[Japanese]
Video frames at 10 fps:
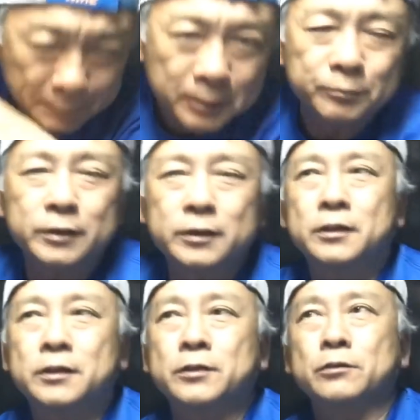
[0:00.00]
まあ
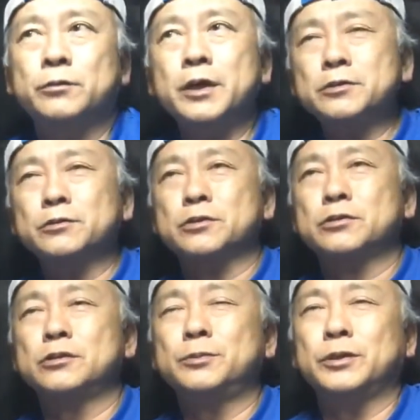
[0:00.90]
ね、あの、マンションの
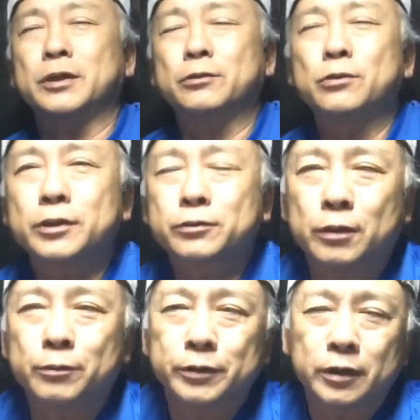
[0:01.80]
スロープとか廊下と
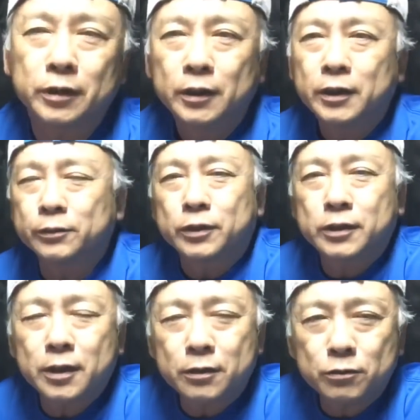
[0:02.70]
かもね、あの、
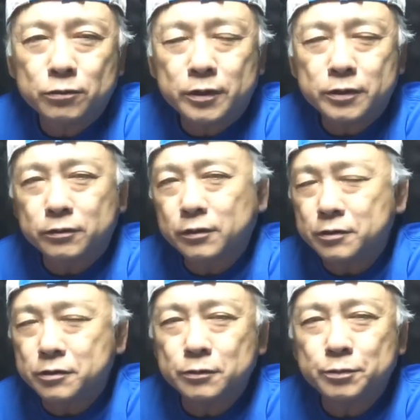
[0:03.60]
光の具合によって
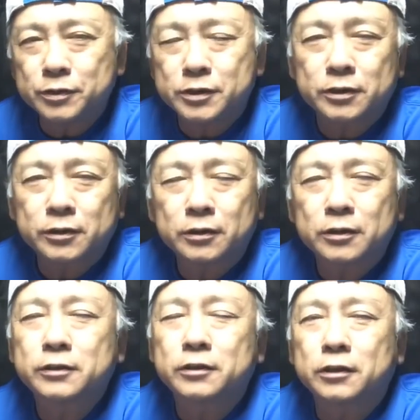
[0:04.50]
は十分被写体に
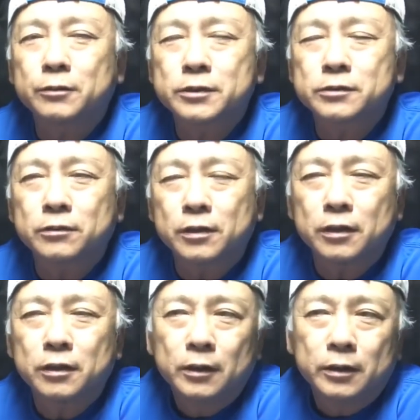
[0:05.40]
なっていきますの
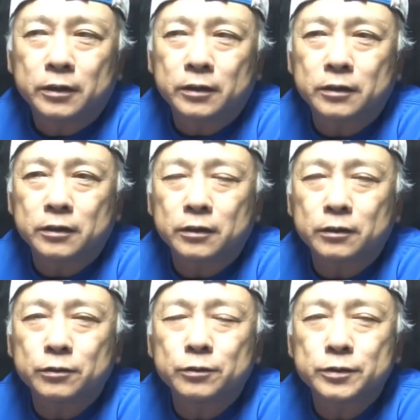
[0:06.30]
で、
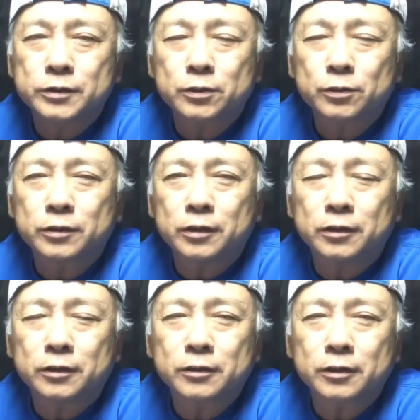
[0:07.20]
えー、工夫して撮って
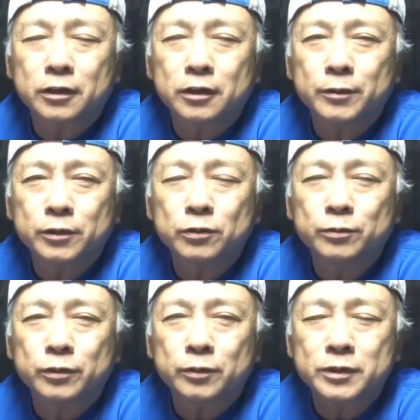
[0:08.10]
いただければと
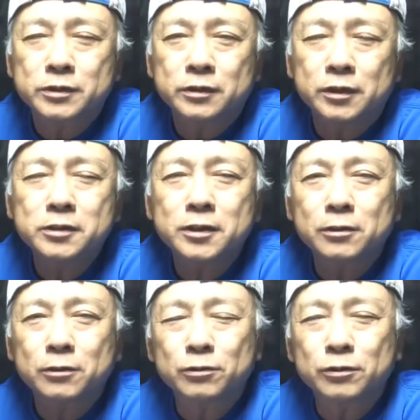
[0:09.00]
思います。
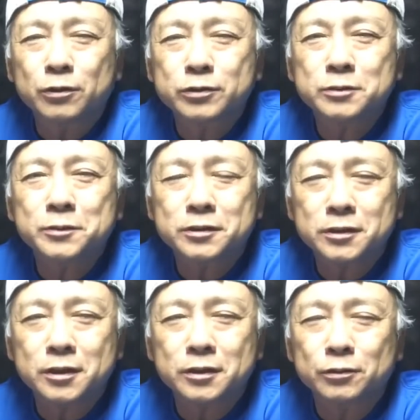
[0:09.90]
デジタルで撮るのがおすすめです
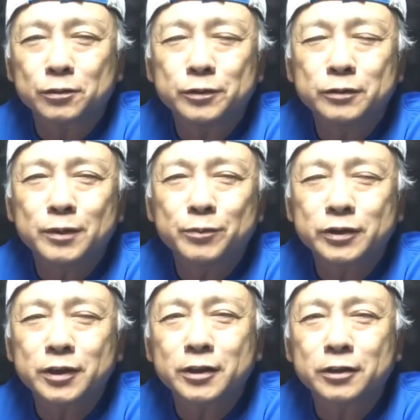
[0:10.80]
ね。ちょっとフィルムはもっ
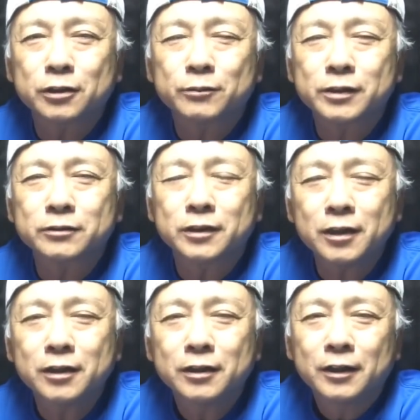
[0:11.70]
たいないっていうのもあるんで
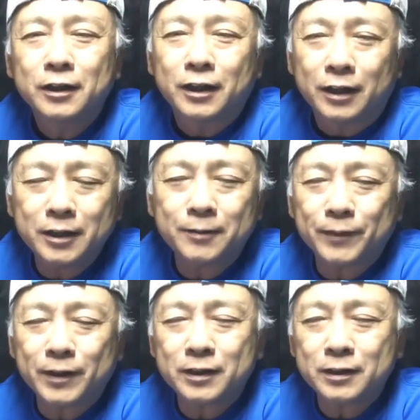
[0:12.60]
ね。はい、
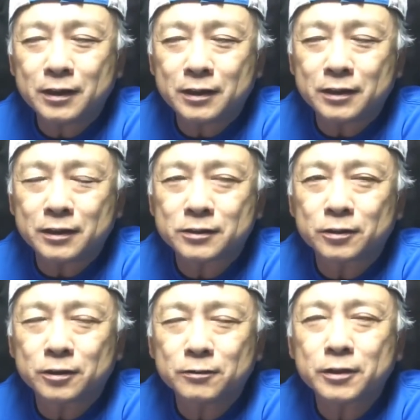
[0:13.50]
えー、
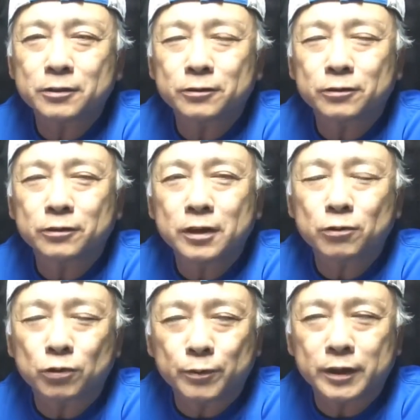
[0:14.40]
それでは今日の動画は
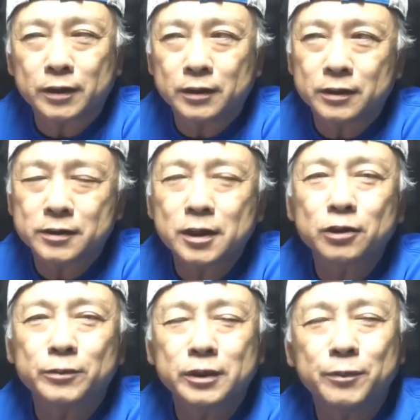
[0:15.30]
ここまで、えー、最
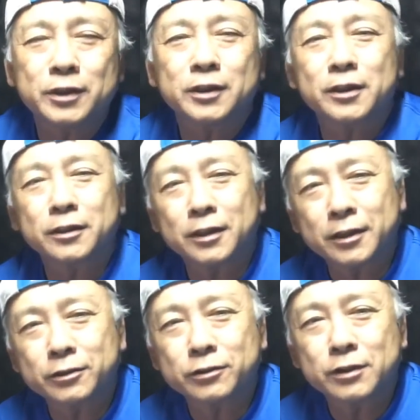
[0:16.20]
後まで見ていただきあ
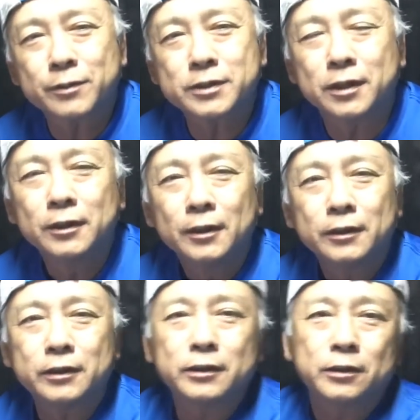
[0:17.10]
りがとうございました。
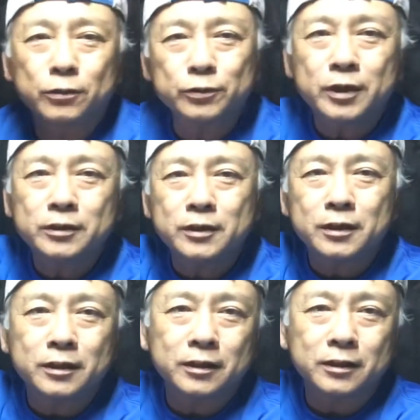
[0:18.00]
えー、この辺に
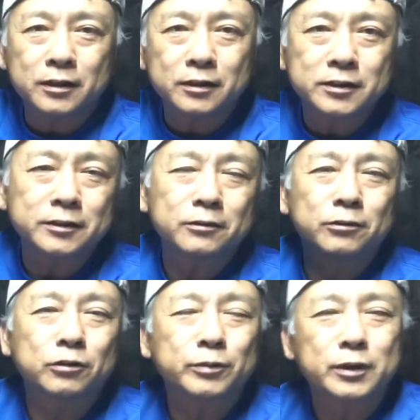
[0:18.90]
ね、えー、チャンネル
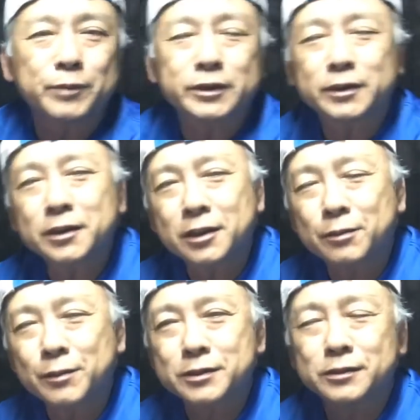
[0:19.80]
登録ボタンまた出て
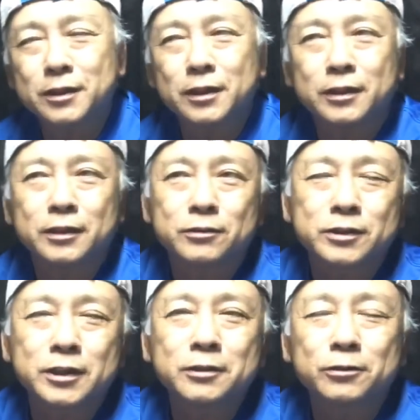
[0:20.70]
きますんでね、えっ、ー、と、
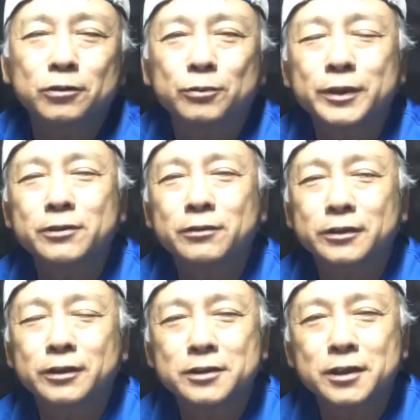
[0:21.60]
チャンネル登録まだの
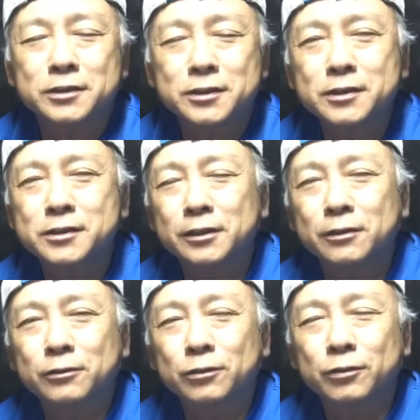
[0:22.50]
方はぜひぜひ
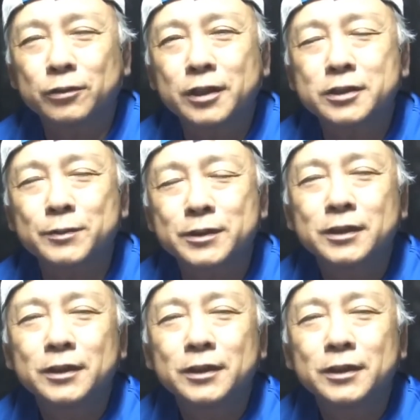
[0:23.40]
チャンネル登録お願い願いします。